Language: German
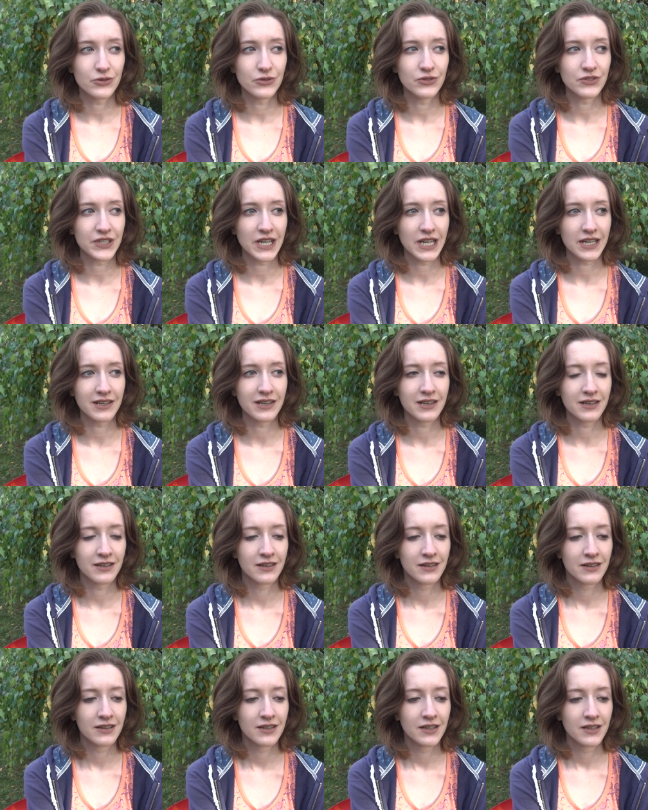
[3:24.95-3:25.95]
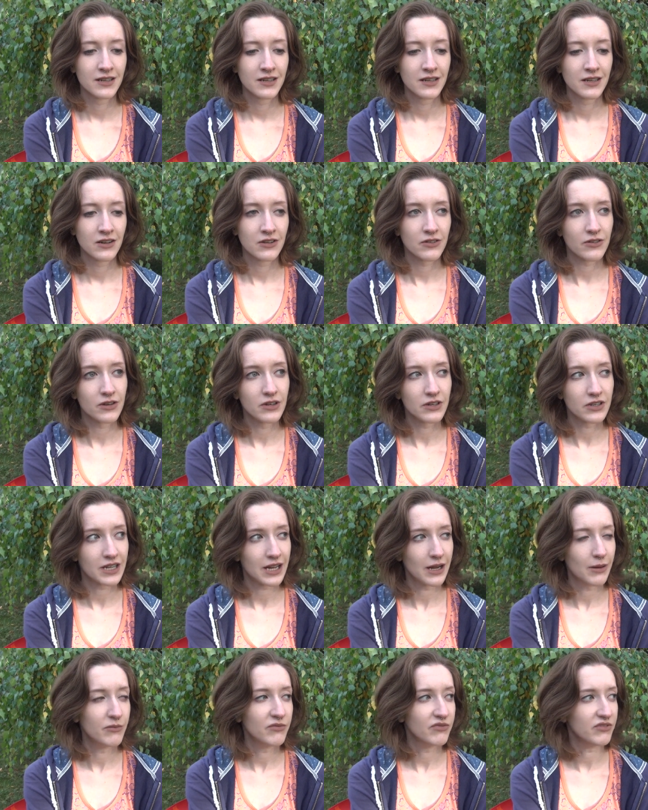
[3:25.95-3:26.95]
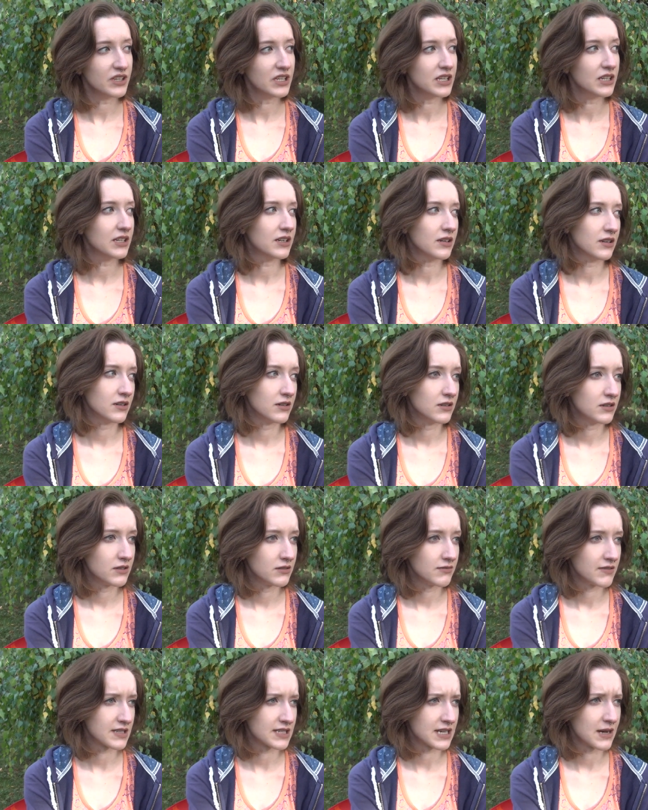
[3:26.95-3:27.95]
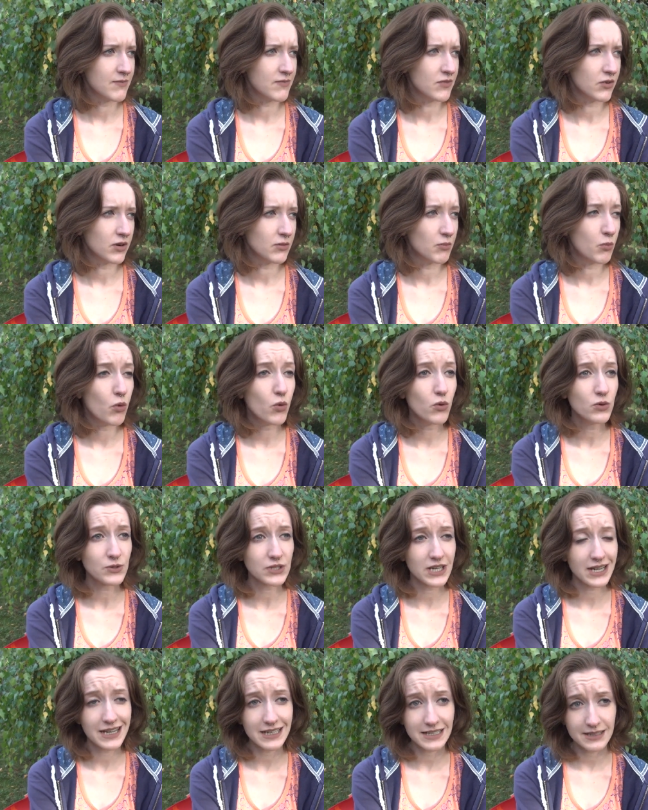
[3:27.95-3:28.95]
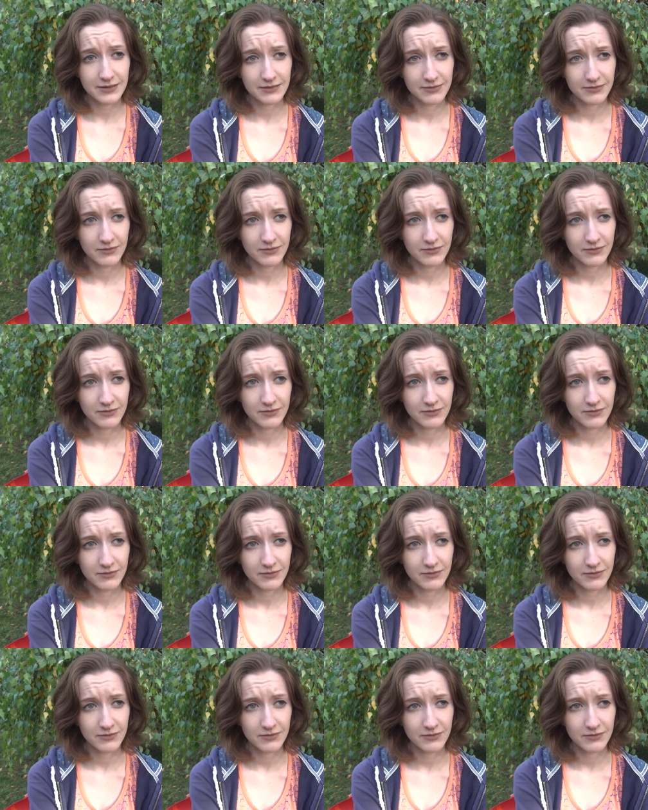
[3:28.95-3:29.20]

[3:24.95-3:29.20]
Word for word: Und dann, heute haben wir, was haben wir heute? Montag.